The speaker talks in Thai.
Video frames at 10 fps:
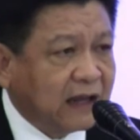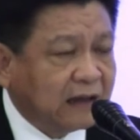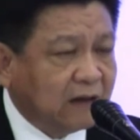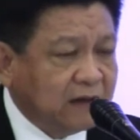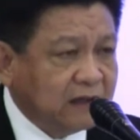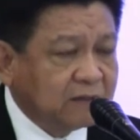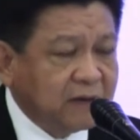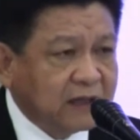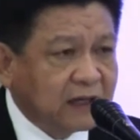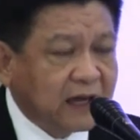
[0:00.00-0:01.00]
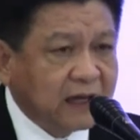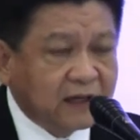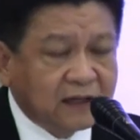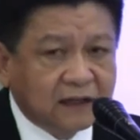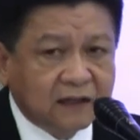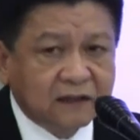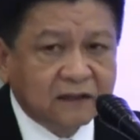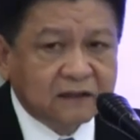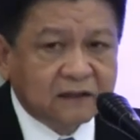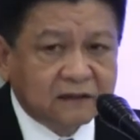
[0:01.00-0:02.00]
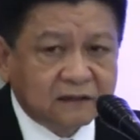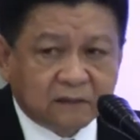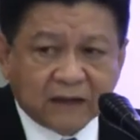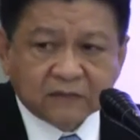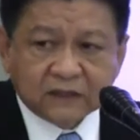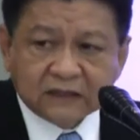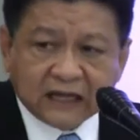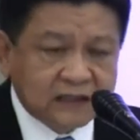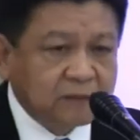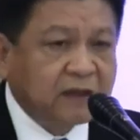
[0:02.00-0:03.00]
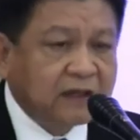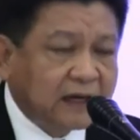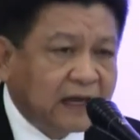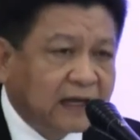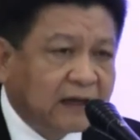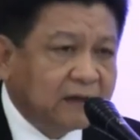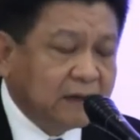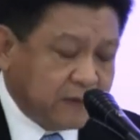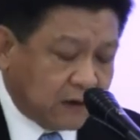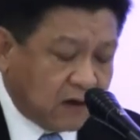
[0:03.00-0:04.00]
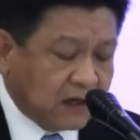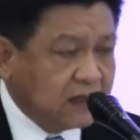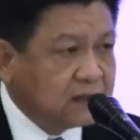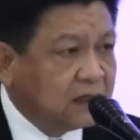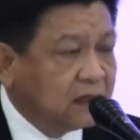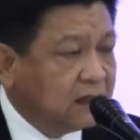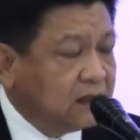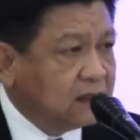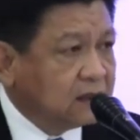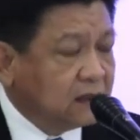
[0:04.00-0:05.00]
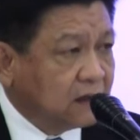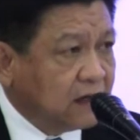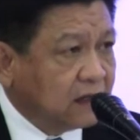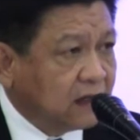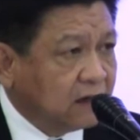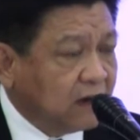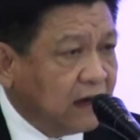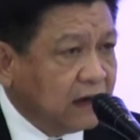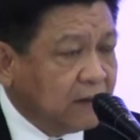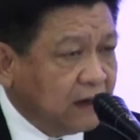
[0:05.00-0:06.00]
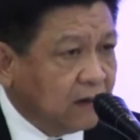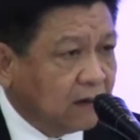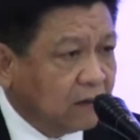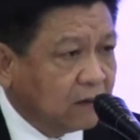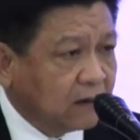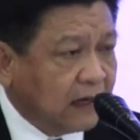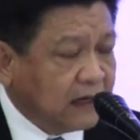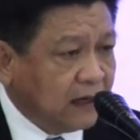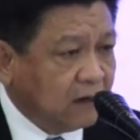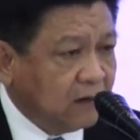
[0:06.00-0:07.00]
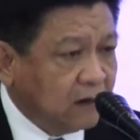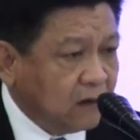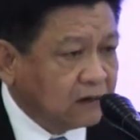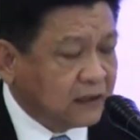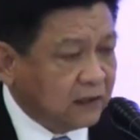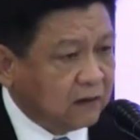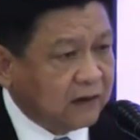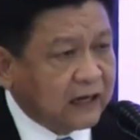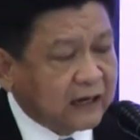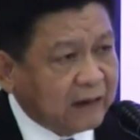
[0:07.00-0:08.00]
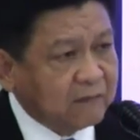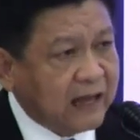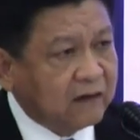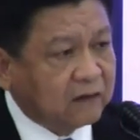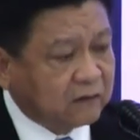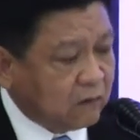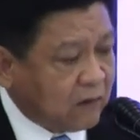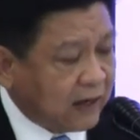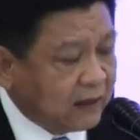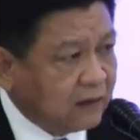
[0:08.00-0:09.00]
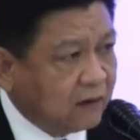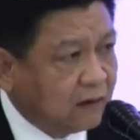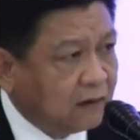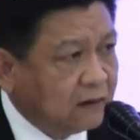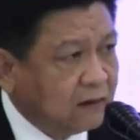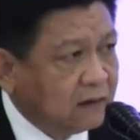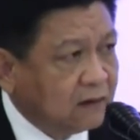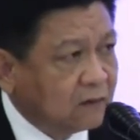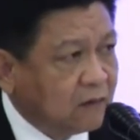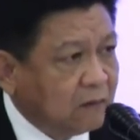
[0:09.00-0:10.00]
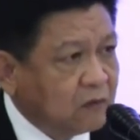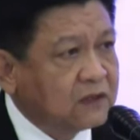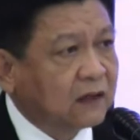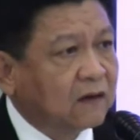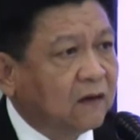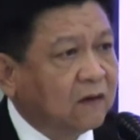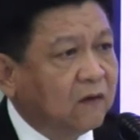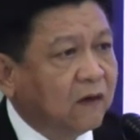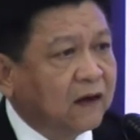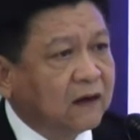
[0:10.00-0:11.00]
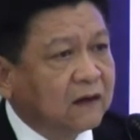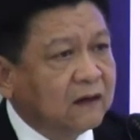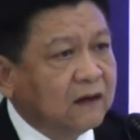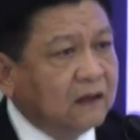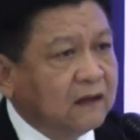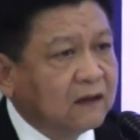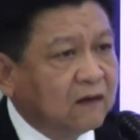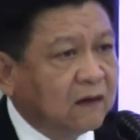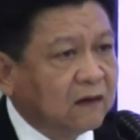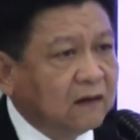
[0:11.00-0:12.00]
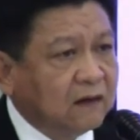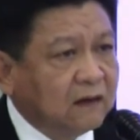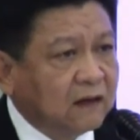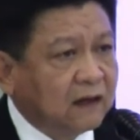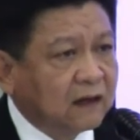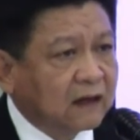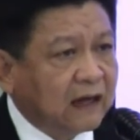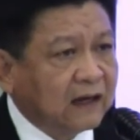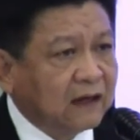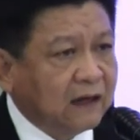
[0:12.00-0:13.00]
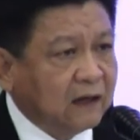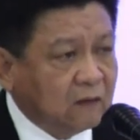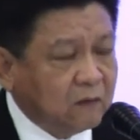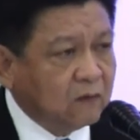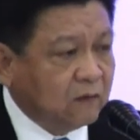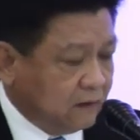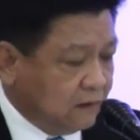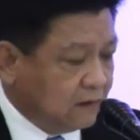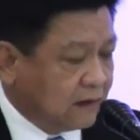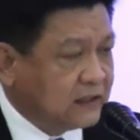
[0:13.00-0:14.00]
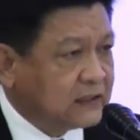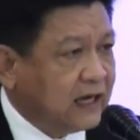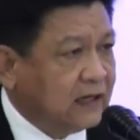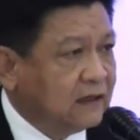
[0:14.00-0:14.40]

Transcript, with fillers: เด็กเหล่านี้จะเป็นยังไงสภาพจิตใจจะเป็นยังไงครับนี่เป็นข้อคิดซึ่งก็ได้เตือนไว้อันนี้เป็นเรื่องของการที่เรานอกจากเรื่องของอาชญากรรมแล้วเราต้องวางเรื่องของความรู้สึกของคนเรื่องของการเรียนรู้การใช้